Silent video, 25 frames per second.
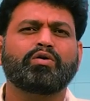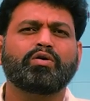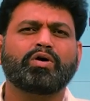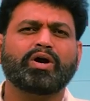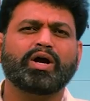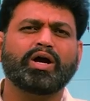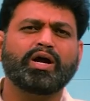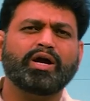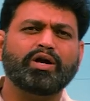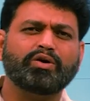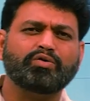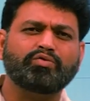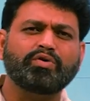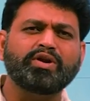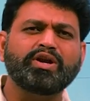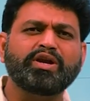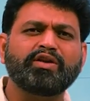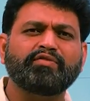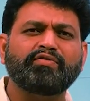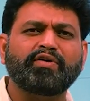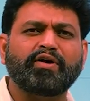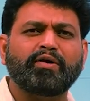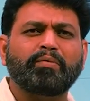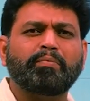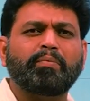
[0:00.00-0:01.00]
ఇంకొక
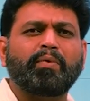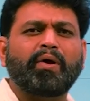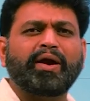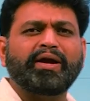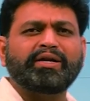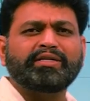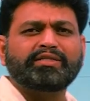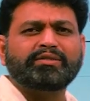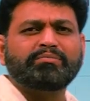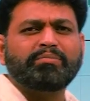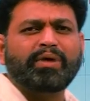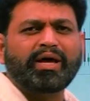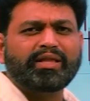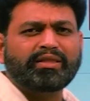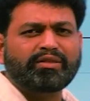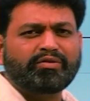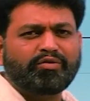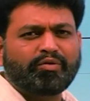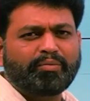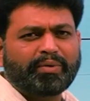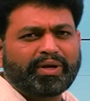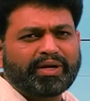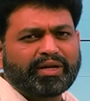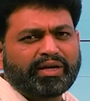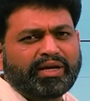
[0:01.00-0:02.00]
ట్వంటీ ఫైవ్ పాయింట్స్
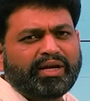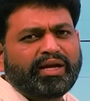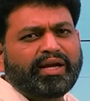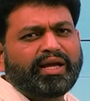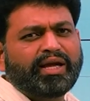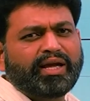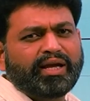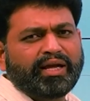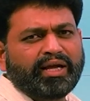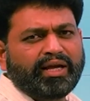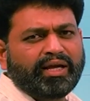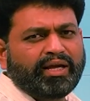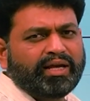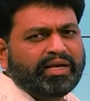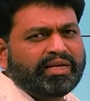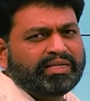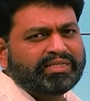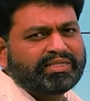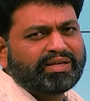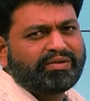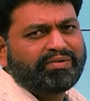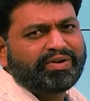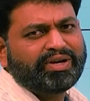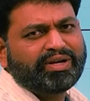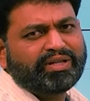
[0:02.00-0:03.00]
మాత్రమే మనకి
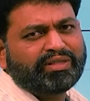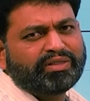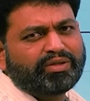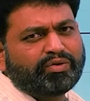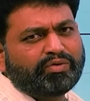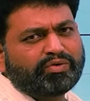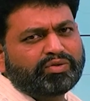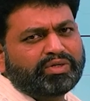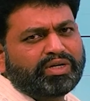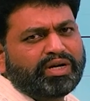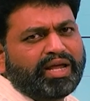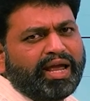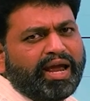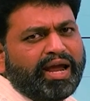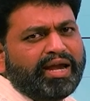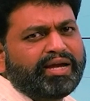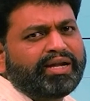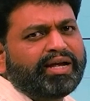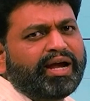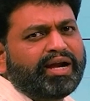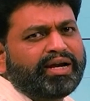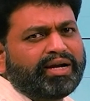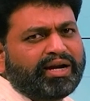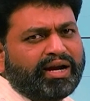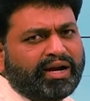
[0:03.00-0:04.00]
సెవెంటీన్ థౌసండ్
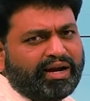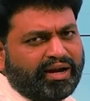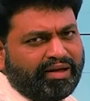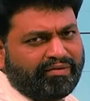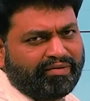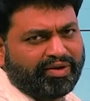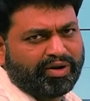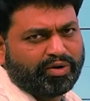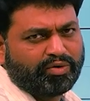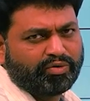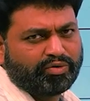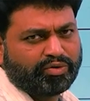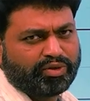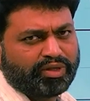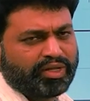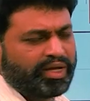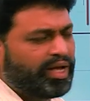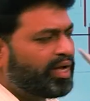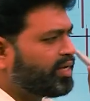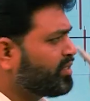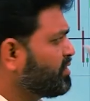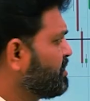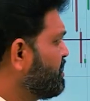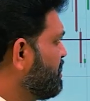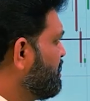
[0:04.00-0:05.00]
ఎయిట్ హండ్రెడ్ లెవెల్కి ఉంది
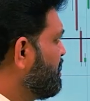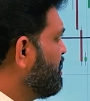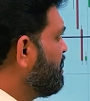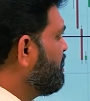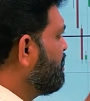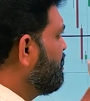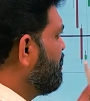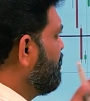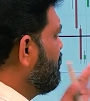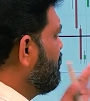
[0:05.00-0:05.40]
యాక్చువల్గా